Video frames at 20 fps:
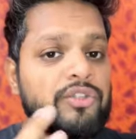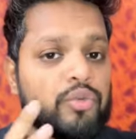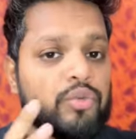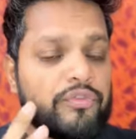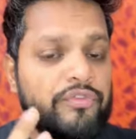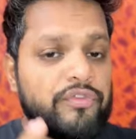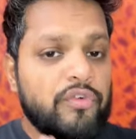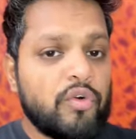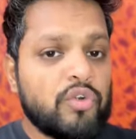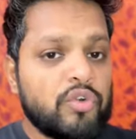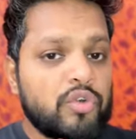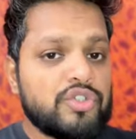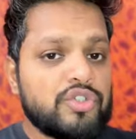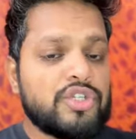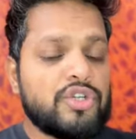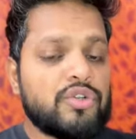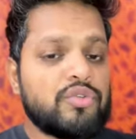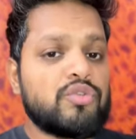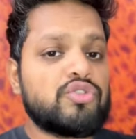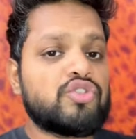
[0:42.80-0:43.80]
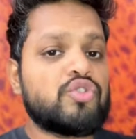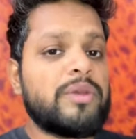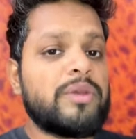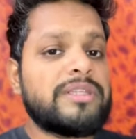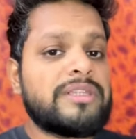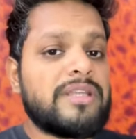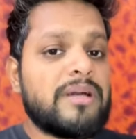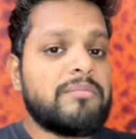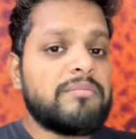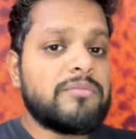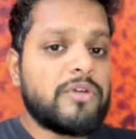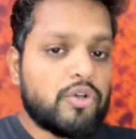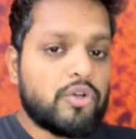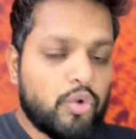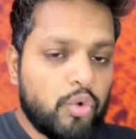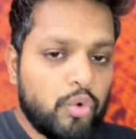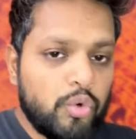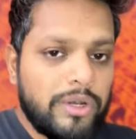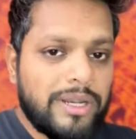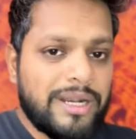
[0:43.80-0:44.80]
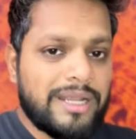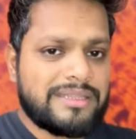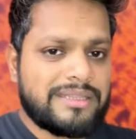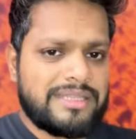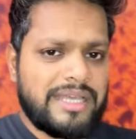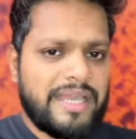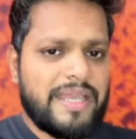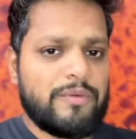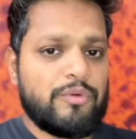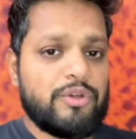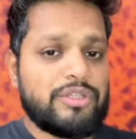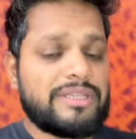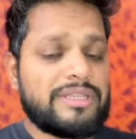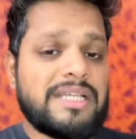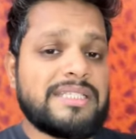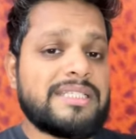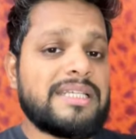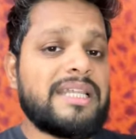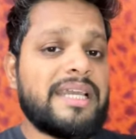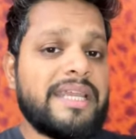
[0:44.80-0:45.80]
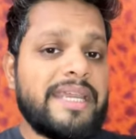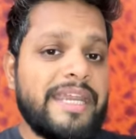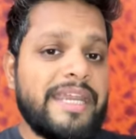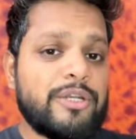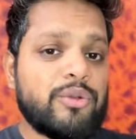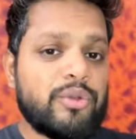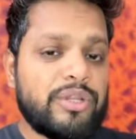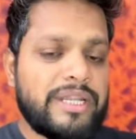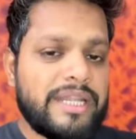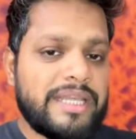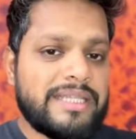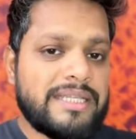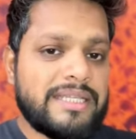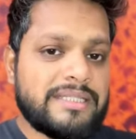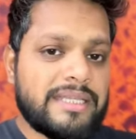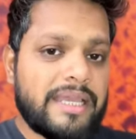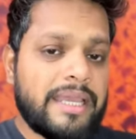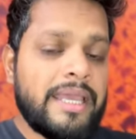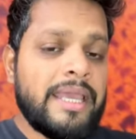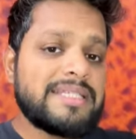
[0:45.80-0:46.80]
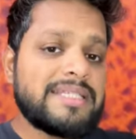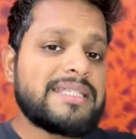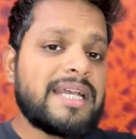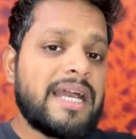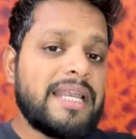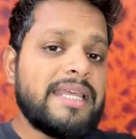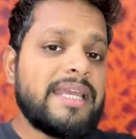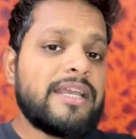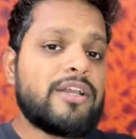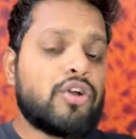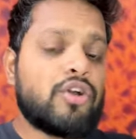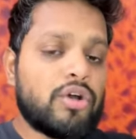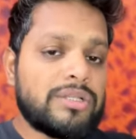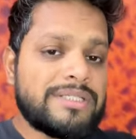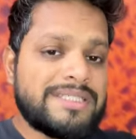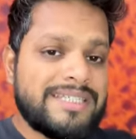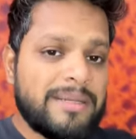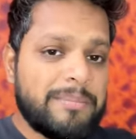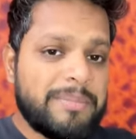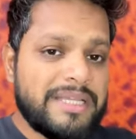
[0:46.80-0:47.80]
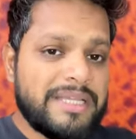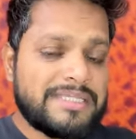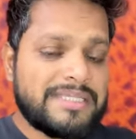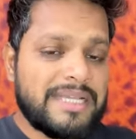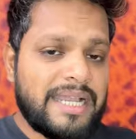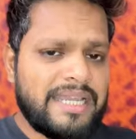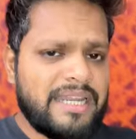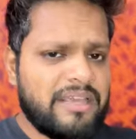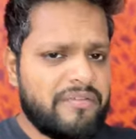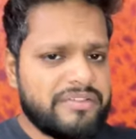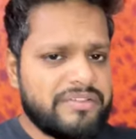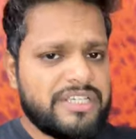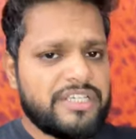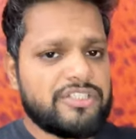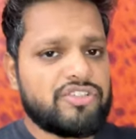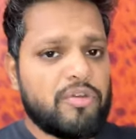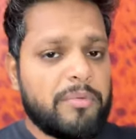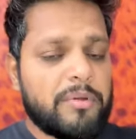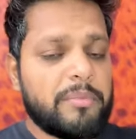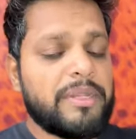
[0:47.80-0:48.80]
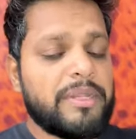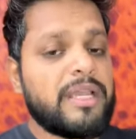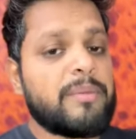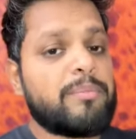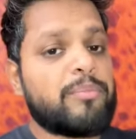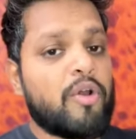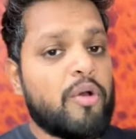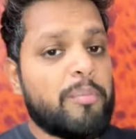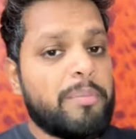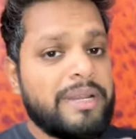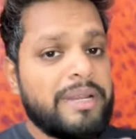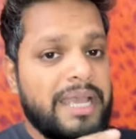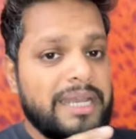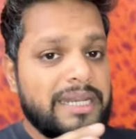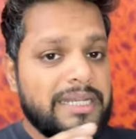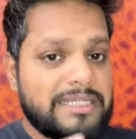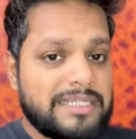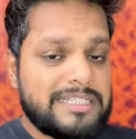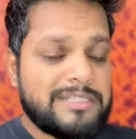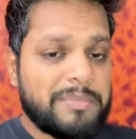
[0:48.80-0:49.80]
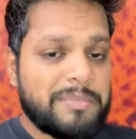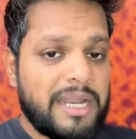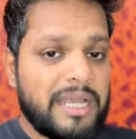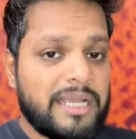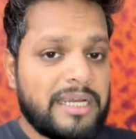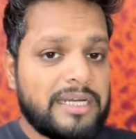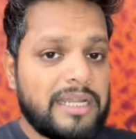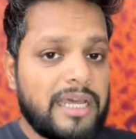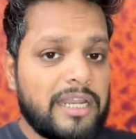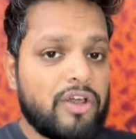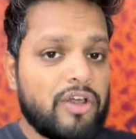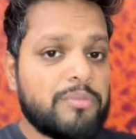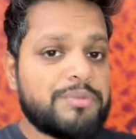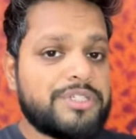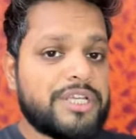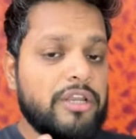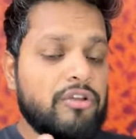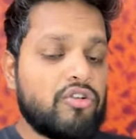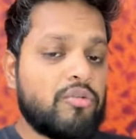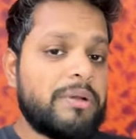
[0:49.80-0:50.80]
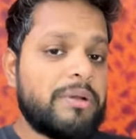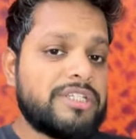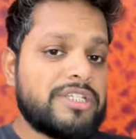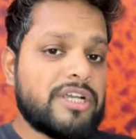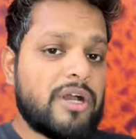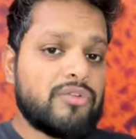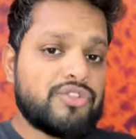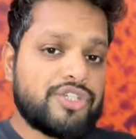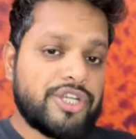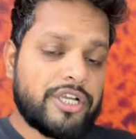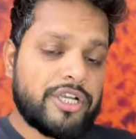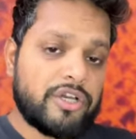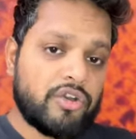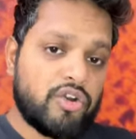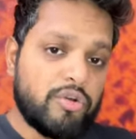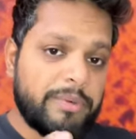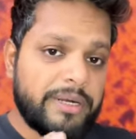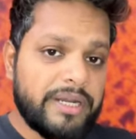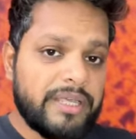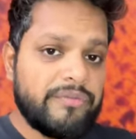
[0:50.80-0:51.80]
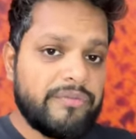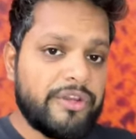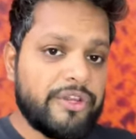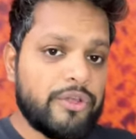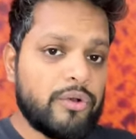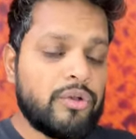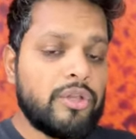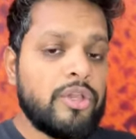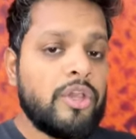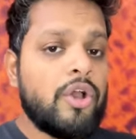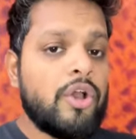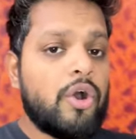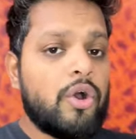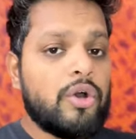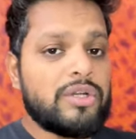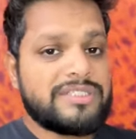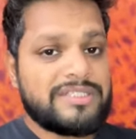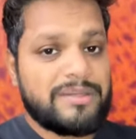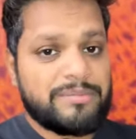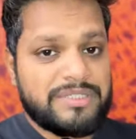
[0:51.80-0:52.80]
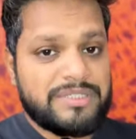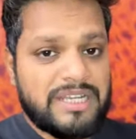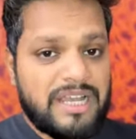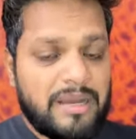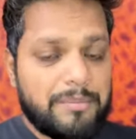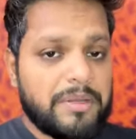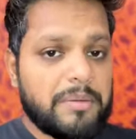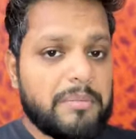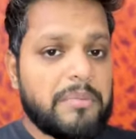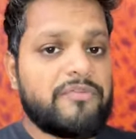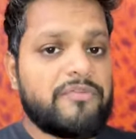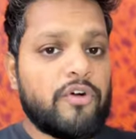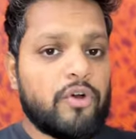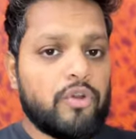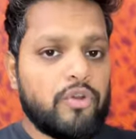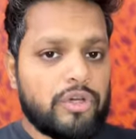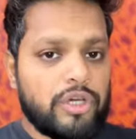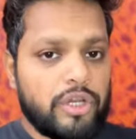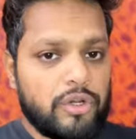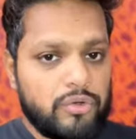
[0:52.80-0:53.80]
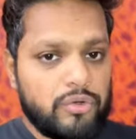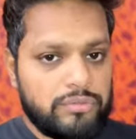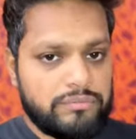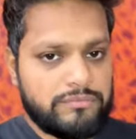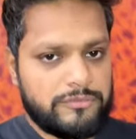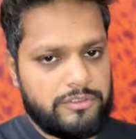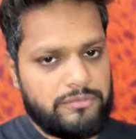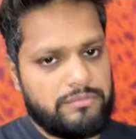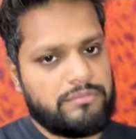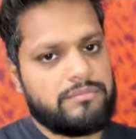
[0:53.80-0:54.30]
तो फोन को जो ना दोस्तों एकदम कूल रखता है वो इतना ज्यादा हीट होने नहीं देता है खाली एक कॉन्सेप्ट डिजाइन है वैसे इसके ऊपर मैंने एक प्रॉपर एनालिसिस बना के डाला आप चैनल के ऊपर जाओ चेक करो बड़ी वीडियो और सब जगह पर मैं फॉलो कर लो